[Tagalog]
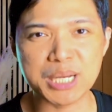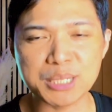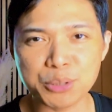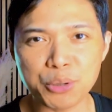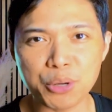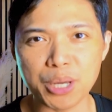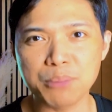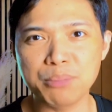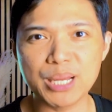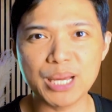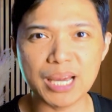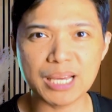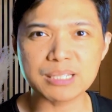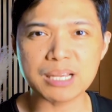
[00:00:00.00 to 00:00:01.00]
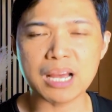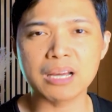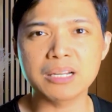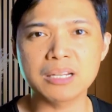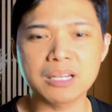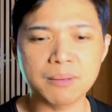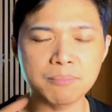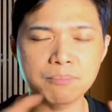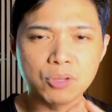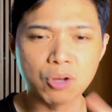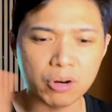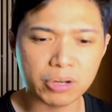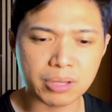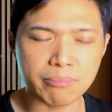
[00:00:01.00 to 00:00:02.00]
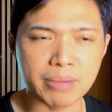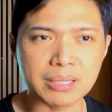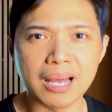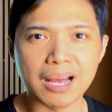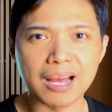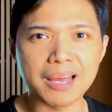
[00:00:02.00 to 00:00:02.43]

Kaso yung ibinigay sa akin na document